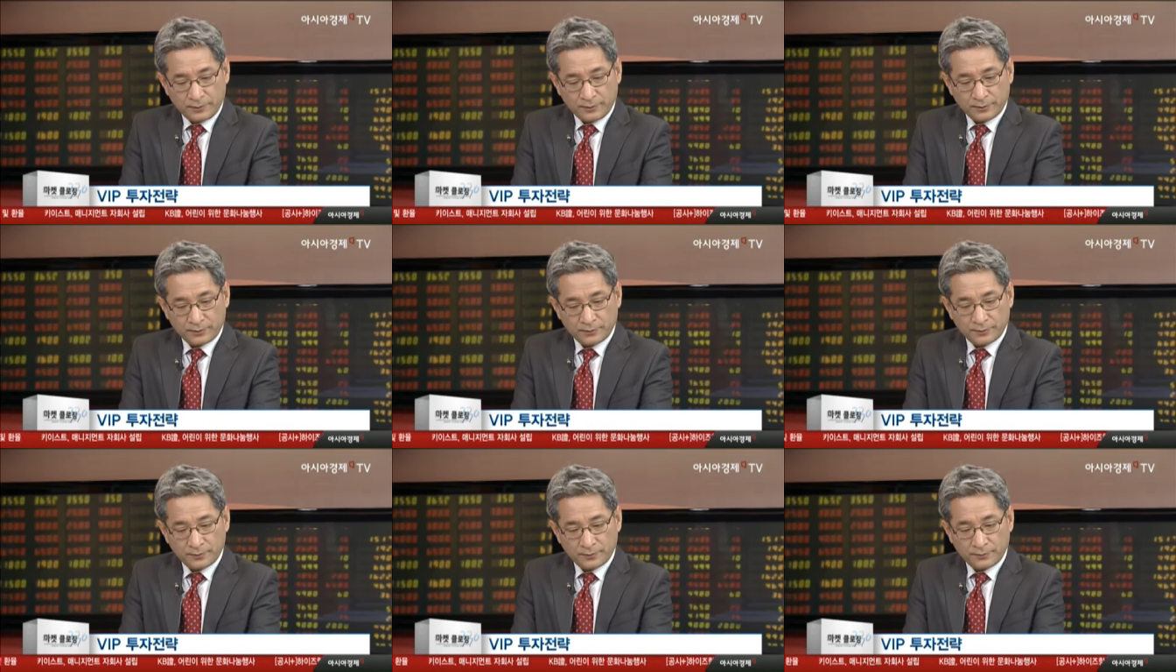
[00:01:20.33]

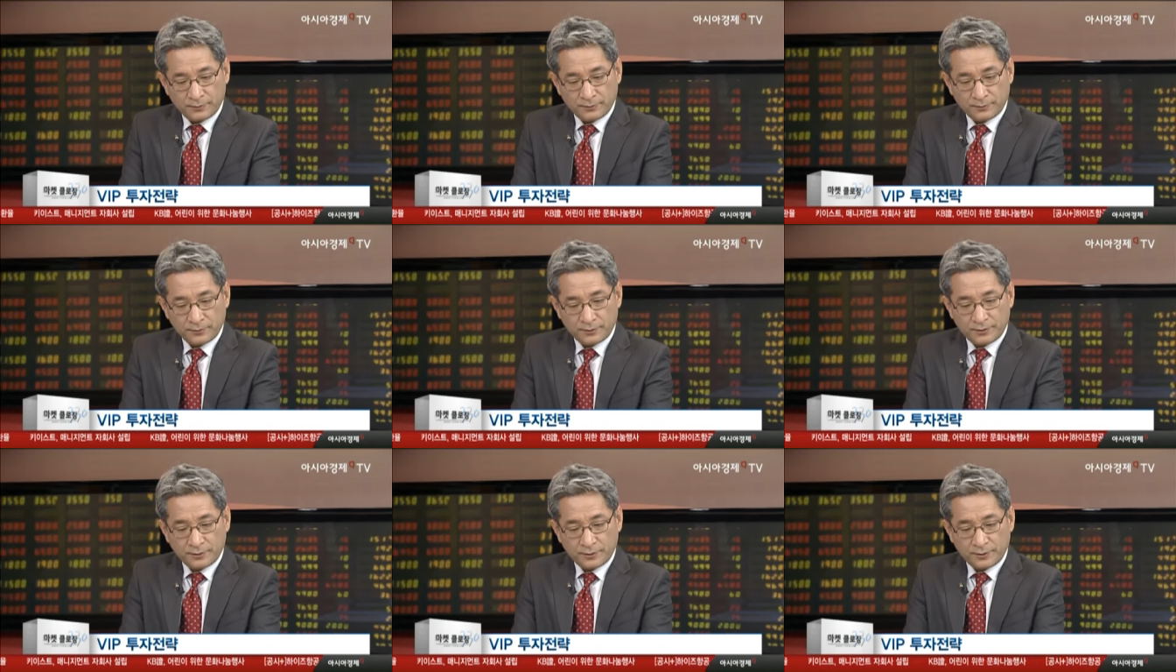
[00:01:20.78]

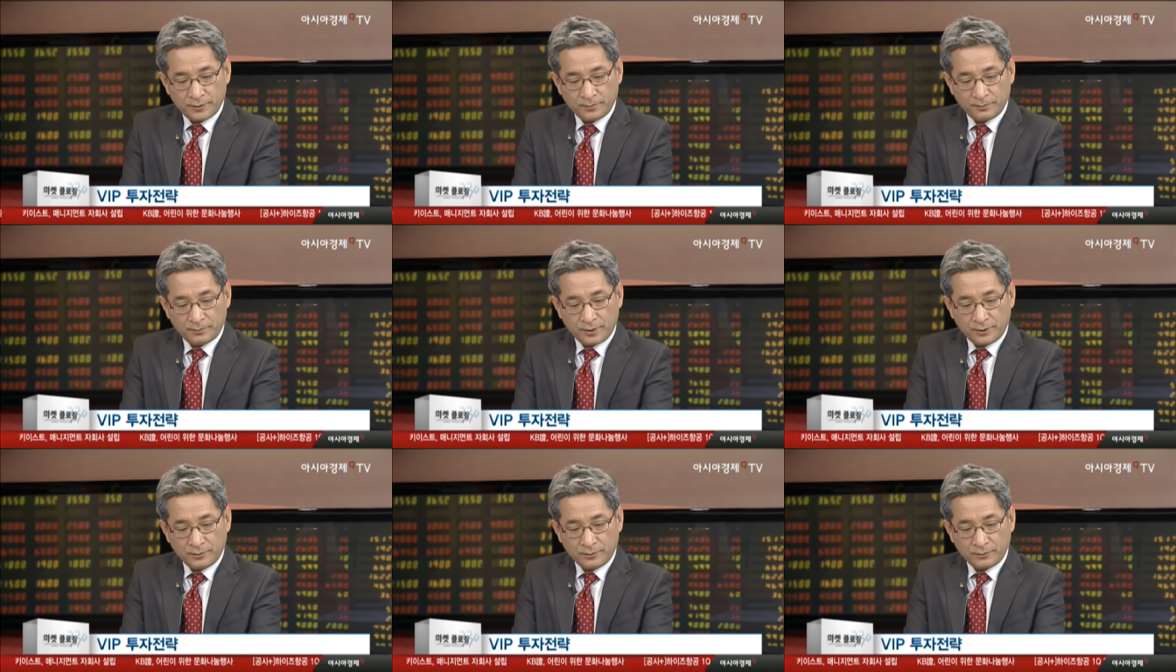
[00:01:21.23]
전체적으로 시장
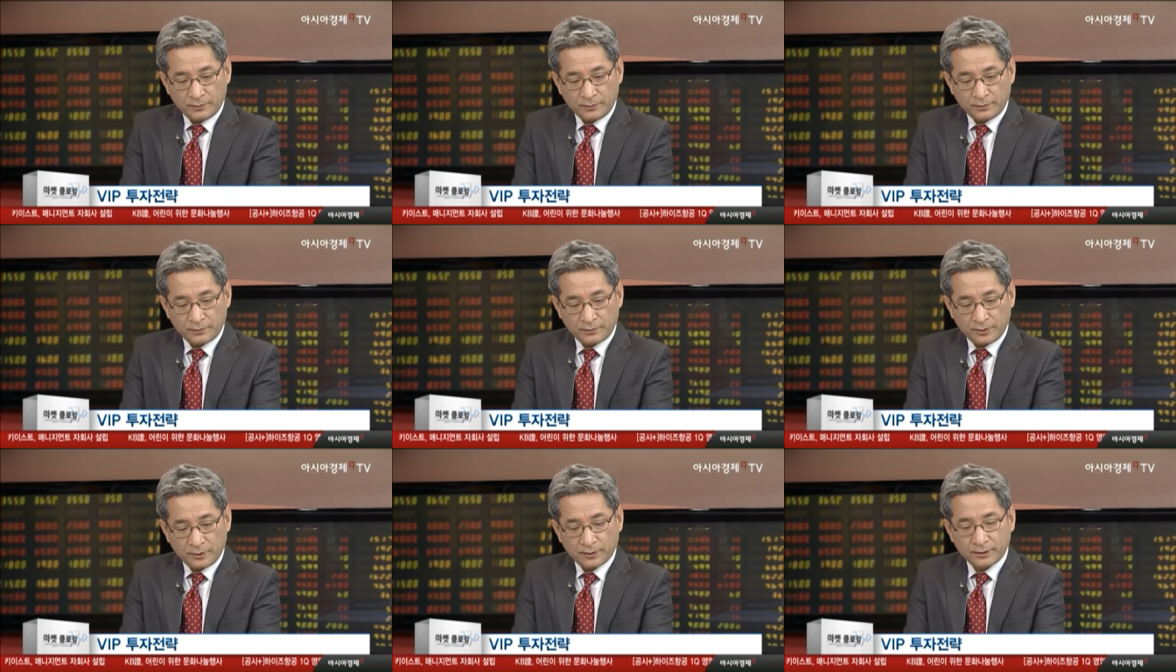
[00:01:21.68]

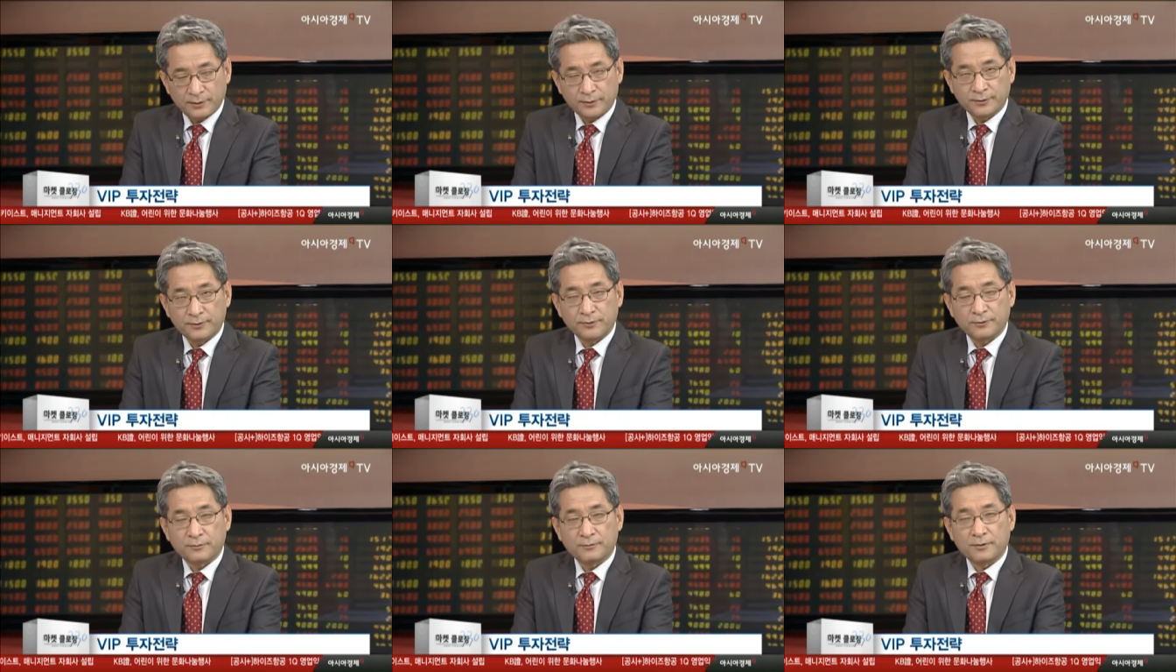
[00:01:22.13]
판도가 그
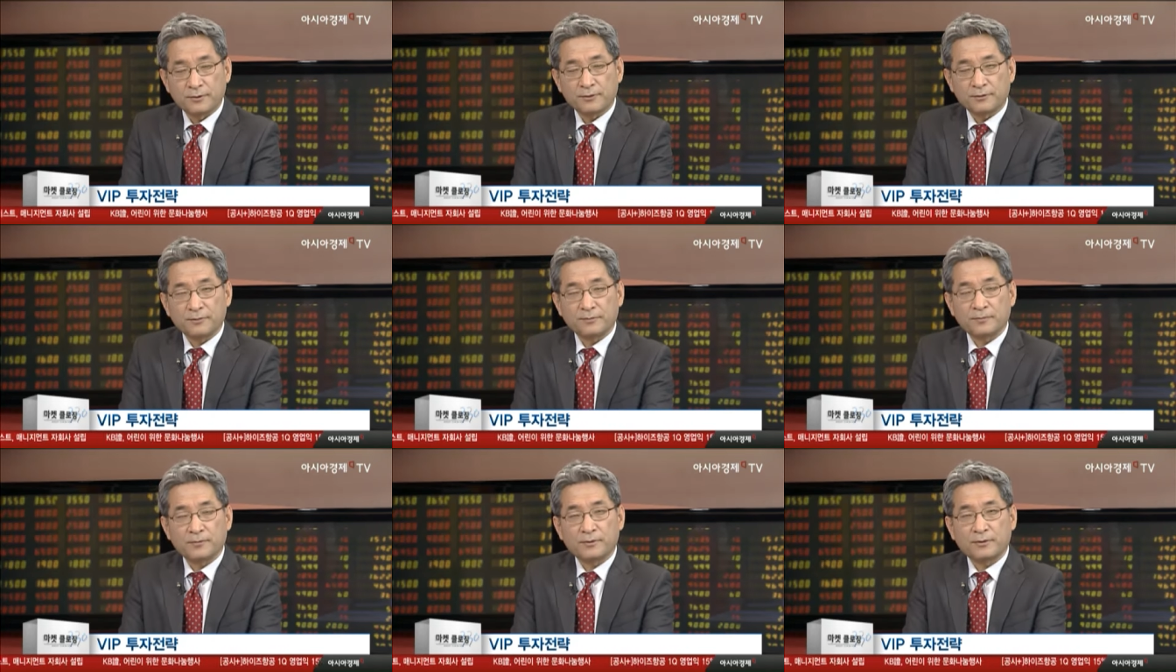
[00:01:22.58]
전과랑
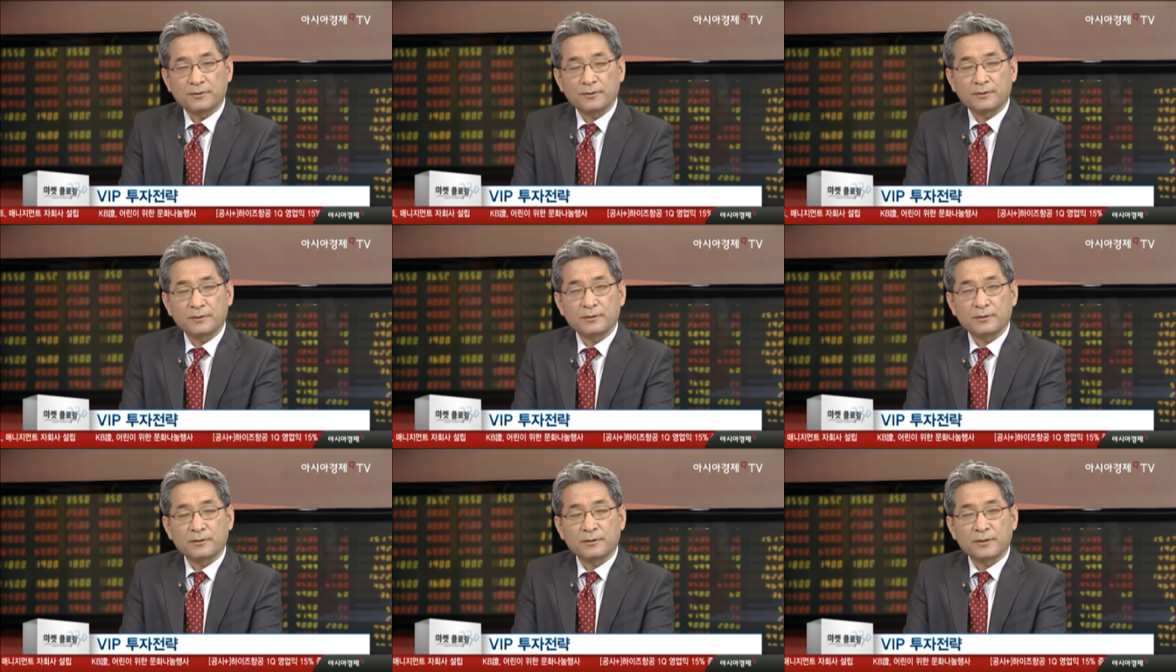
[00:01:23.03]
좀
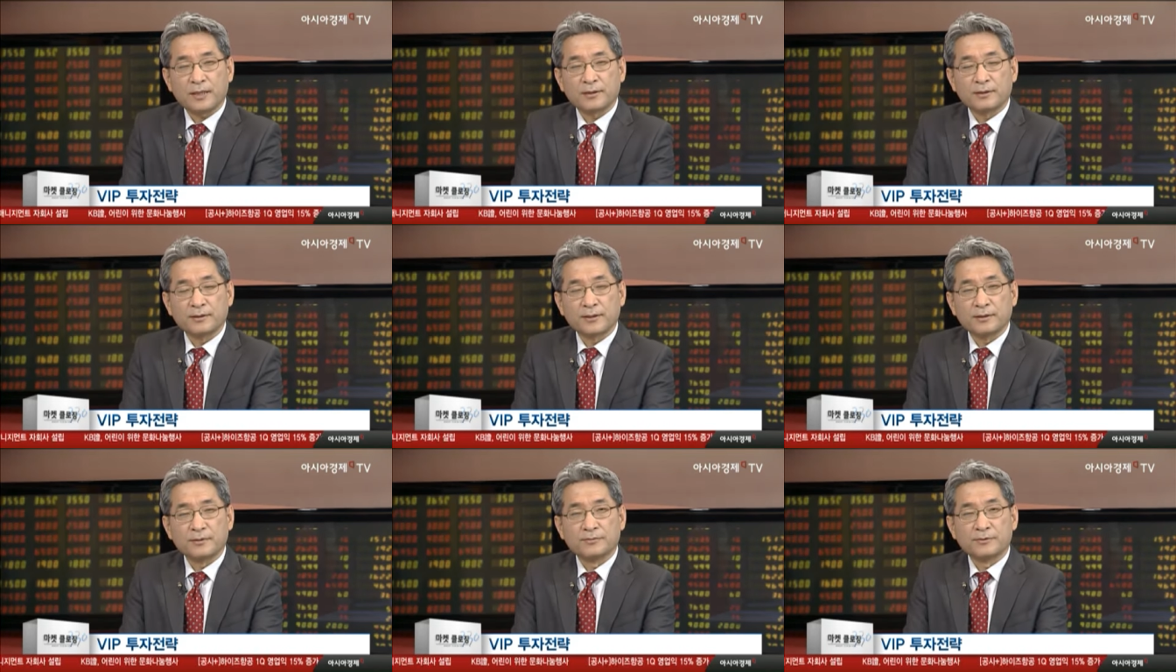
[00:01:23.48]

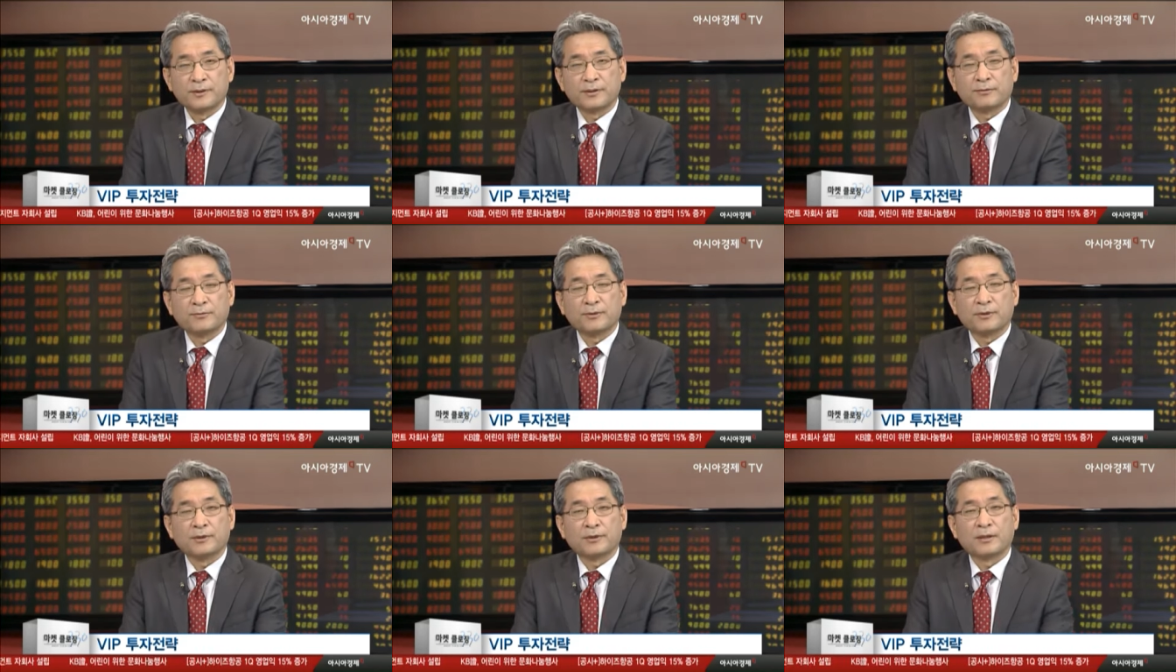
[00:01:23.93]
다르게
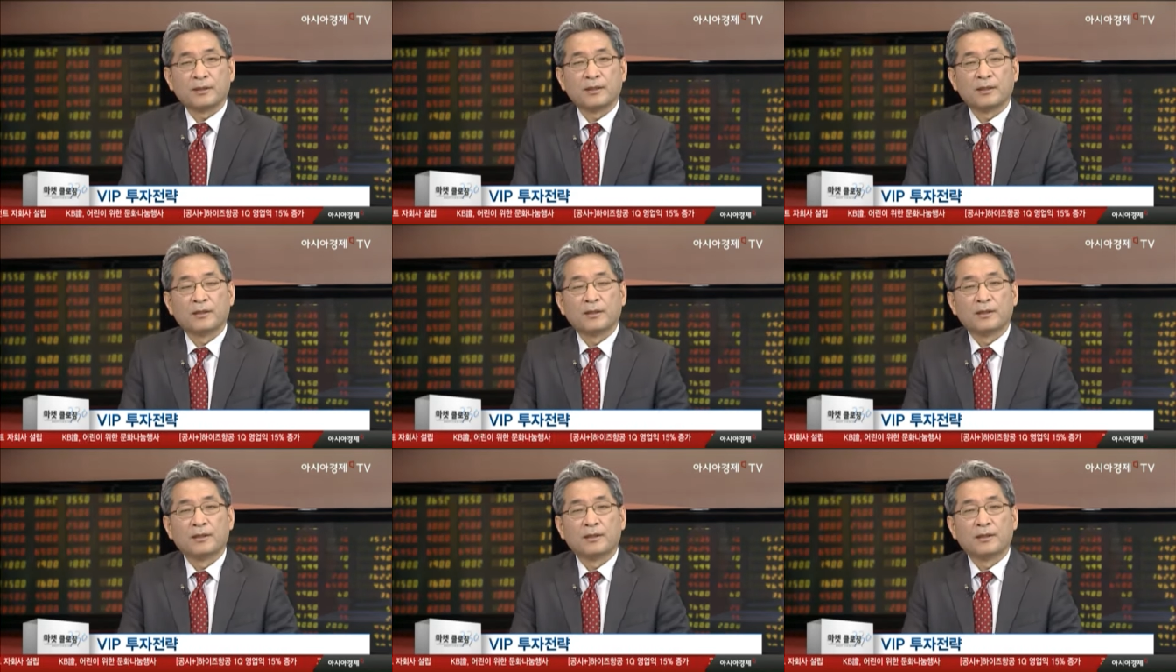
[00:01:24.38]
움직이고 있다